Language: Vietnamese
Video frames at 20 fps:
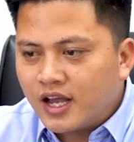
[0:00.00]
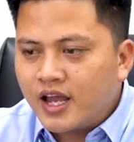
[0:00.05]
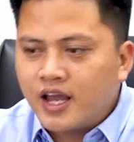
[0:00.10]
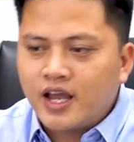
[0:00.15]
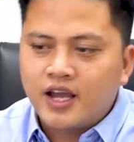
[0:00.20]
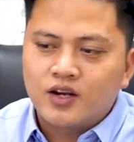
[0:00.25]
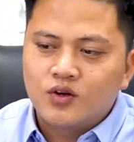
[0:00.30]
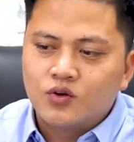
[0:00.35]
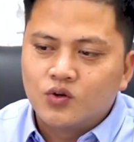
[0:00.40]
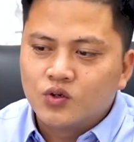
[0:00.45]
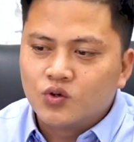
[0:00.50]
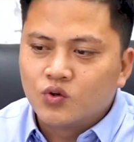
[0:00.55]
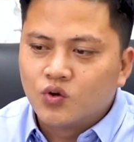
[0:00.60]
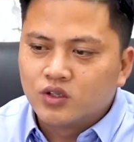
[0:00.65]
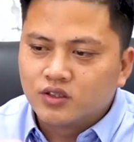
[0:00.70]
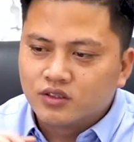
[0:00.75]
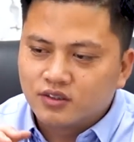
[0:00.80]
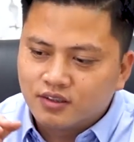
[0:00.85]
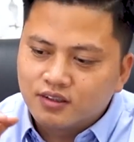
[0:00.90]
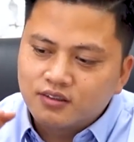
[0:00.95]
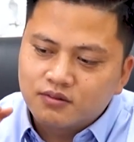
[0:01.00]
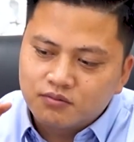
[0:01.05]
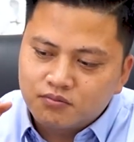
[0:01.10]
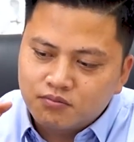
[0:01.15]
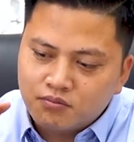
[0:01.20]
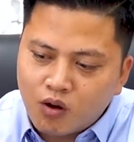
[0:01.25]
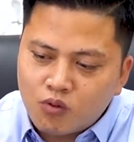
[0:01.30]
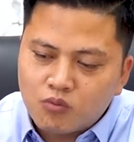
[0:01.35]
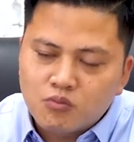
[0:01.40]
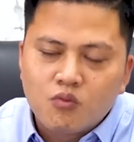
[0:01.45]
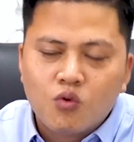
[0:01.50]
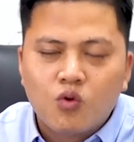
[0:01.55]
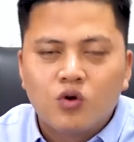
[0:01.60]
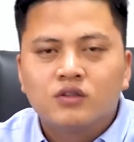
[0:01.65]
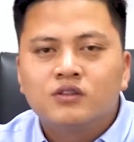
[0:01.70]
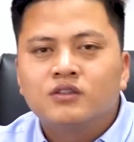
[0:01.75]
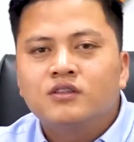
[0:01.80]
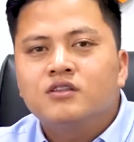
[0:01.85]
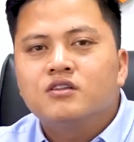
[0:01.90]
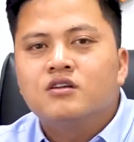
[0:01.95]
nghe, luôn luôn mong
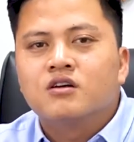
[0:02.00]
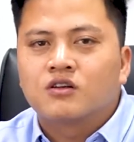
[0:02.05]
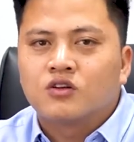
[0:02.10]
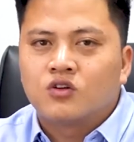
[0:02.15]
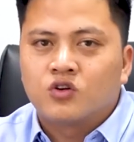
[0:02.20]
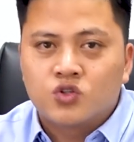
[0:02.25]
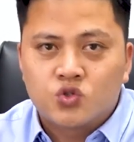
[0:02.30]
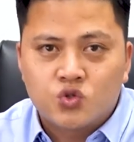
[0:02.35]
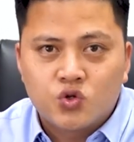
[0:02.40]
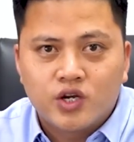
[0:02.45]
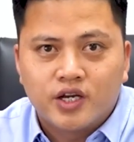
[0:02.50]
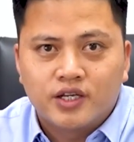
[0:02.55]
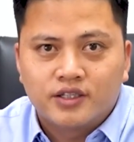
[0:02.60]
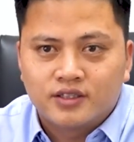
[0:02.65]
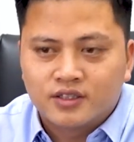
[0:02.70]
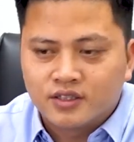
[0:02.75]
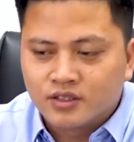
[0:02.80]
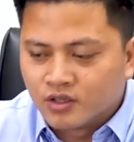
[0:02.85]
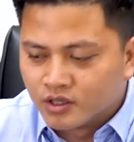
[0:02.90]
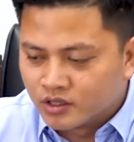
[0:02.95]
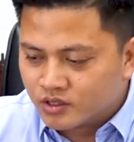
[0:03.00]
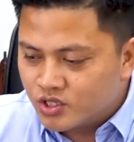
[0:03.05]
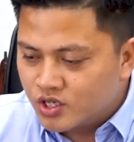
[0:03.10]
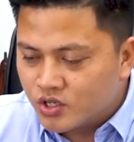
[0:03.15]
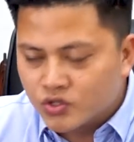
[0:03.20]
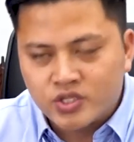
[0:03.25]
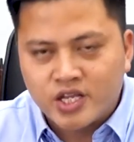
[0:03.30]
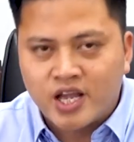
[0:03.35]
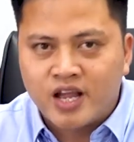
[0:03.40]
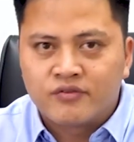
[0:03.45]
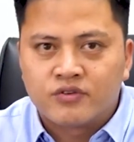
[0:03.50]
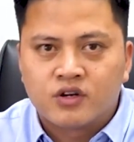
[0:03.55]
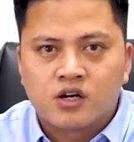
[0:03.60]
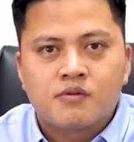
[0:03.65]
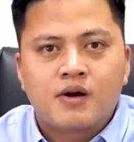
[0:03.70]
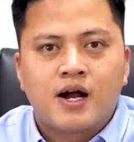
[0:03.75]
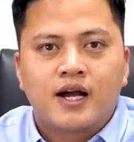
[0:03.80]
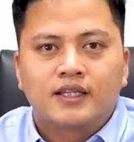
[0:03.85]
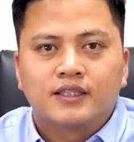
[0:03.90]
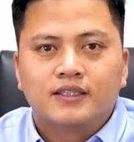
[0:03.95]
muốn được nói chuyện, được chia sẻ với
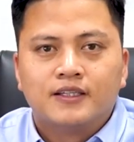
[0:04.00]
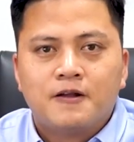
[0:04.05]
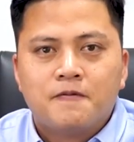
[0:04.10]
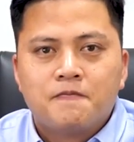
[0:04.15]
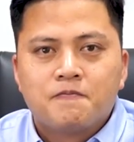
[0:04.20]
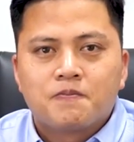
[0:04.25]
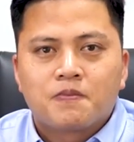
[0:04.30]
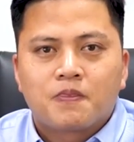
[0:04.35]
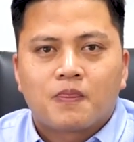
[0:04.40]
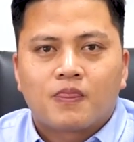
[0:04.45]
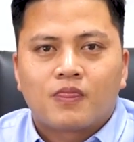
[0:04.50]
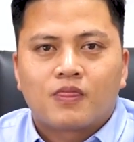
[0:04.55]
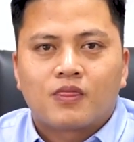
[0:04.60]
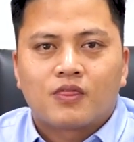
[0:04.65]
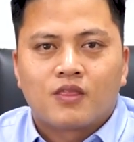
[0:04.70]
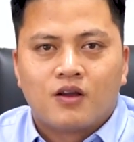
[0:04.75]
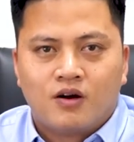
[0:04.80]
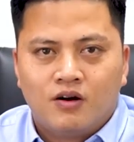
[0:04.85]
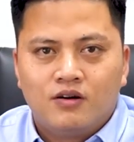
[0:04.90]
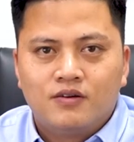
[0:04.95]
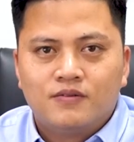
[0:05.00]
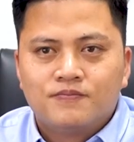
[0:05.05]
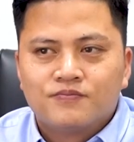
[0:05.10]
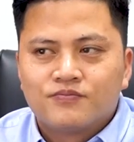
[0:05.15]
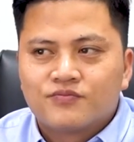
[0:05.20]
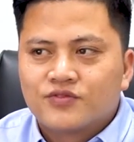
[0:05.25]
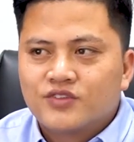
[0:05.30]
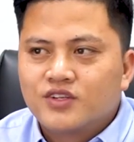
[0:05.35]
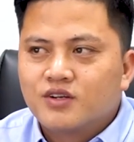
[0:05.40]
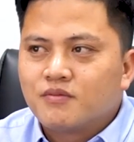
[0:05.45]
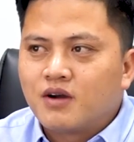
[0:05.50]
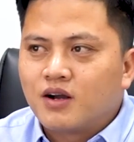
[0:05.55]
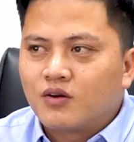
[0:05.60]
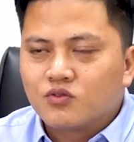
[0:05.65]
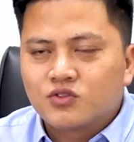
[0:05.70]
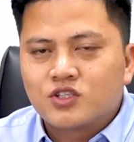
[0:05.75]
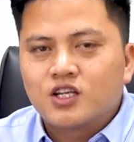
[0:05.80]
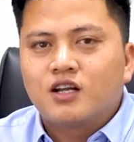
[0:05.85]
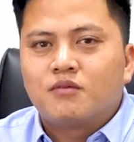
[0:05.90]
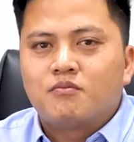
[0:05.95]
các bạn đó. Nhưng mà
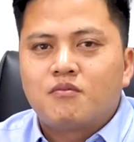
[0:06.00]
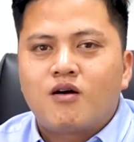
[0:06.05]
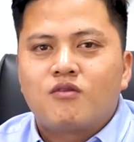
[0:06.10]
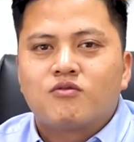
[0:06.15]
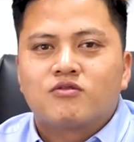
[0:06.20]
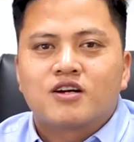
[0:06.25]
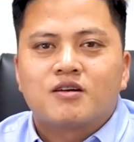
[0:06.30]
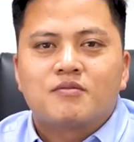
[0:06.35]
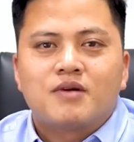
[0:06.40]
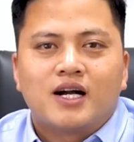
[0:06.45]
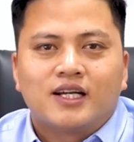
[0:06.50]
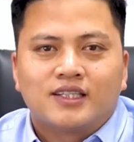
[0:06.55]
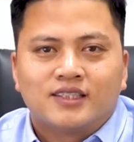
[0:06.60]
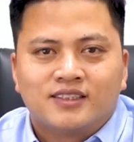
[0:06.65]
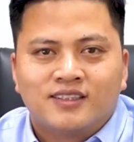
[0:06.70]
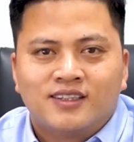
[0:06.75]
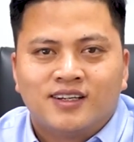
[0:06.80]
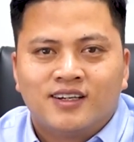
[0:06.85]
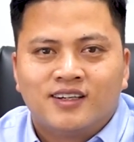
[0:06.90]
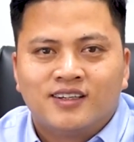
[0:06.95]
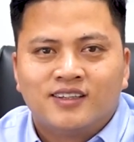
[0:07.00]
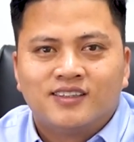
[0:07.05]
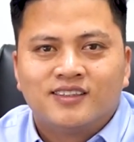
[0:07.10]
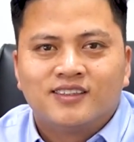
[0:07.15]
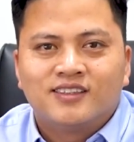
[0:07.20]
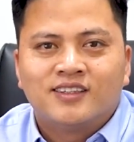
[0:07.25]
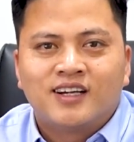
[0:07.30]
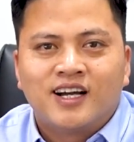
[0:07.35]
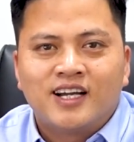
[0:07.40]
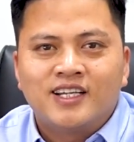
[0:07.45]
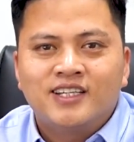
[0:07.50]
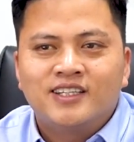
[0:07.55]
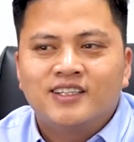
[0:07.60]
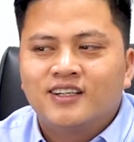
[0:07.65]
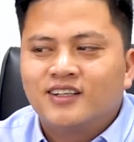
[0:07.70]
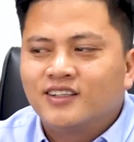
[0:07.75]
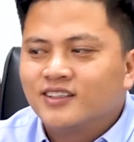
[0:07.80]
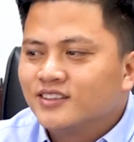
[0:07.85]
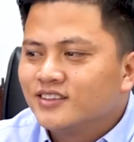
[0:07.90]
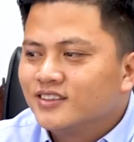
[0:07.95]
cũng rất là mong các bạn
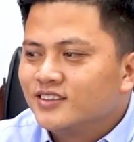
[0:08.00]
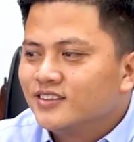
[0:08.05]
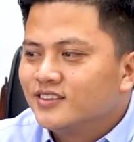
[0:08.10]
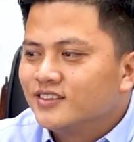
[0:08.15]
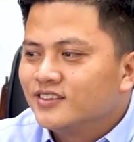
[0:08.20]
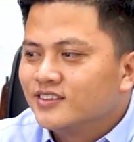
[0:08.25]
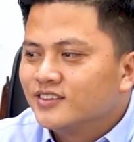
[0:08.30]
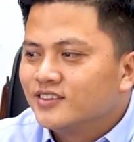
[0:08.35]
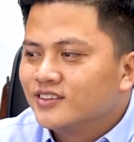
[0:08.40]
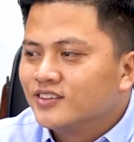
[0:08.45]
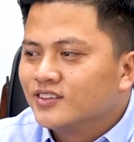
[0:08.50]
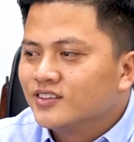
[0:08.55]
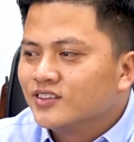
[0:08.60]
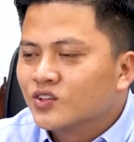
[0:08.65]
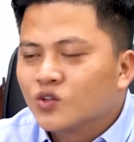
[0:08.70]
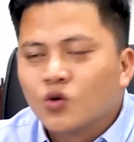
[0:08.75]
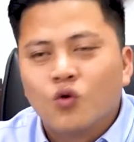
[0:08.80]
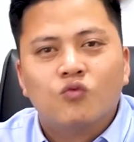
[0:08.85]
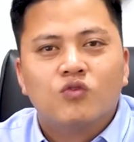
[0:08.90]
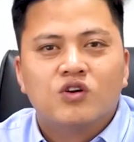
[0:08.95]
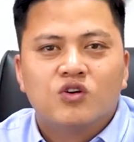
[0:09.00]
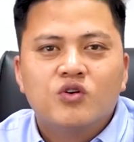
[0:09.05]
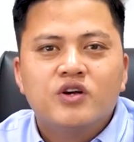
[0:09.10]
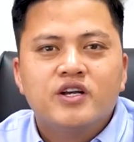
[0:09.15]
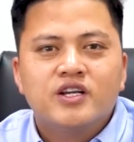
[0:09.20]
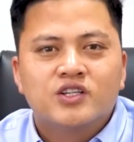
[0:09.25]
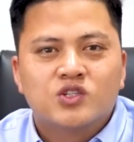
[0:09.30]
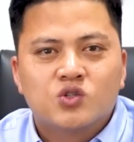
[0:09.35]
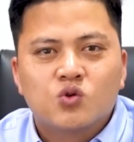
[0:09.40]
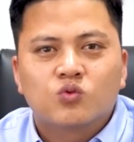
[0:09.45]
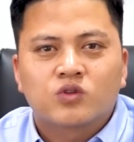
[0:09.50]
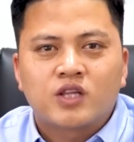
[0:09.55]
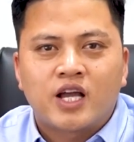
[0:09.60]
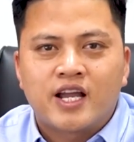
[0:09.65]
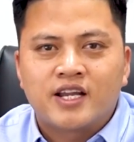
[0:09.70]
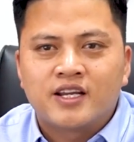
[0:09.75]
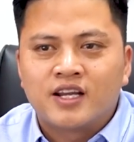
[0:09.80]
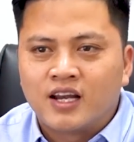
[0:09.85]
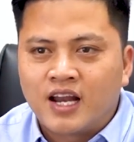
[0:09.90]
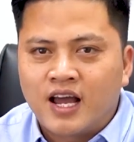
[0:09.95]
hãy cùng với Huy chung
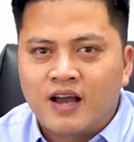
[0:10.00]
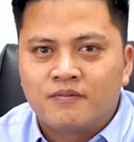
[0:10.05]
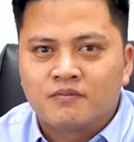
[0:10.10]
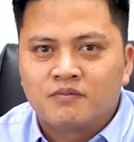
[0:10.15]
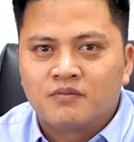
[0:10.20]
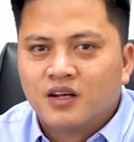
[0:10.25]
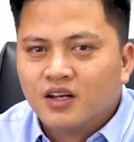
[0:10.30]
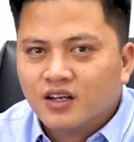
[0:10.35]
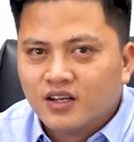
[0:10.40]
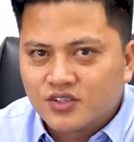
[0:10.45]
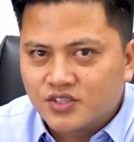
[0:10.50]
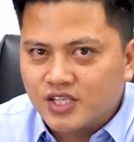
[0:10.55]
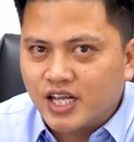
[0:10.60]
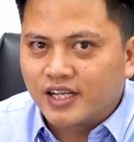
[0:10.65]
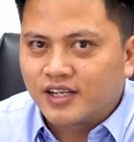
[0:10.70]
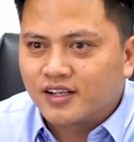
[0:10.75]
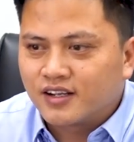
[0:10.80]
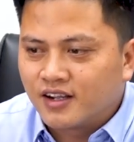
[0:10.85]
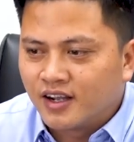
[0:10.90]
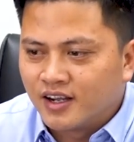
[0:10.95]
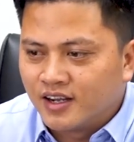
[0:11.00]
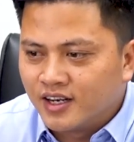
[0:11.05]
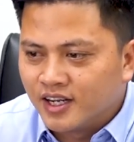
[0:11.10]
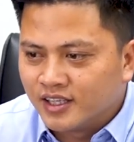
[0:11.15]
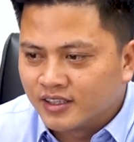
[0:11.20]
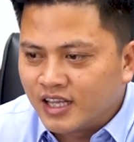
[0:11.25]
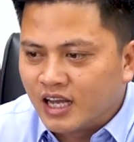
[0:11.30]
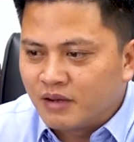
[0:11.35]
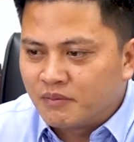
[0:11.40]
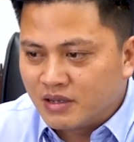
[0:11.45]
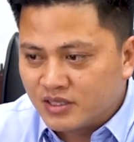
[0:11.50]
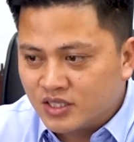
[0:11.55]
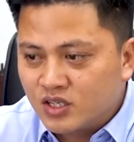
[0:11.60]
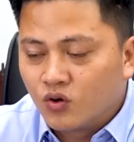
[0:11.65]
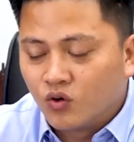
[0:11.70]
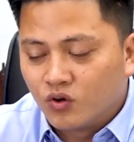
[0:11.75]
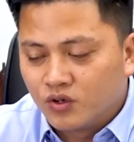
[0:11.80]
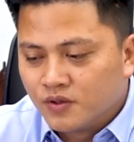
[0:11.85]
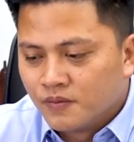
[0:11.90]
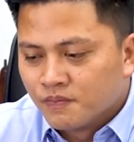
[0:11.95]
tay để làm sạch cái nền tảng mạng xã
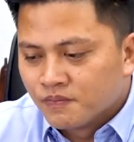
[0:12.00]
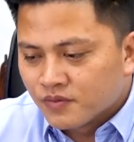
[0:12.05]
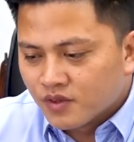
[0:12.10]
hội.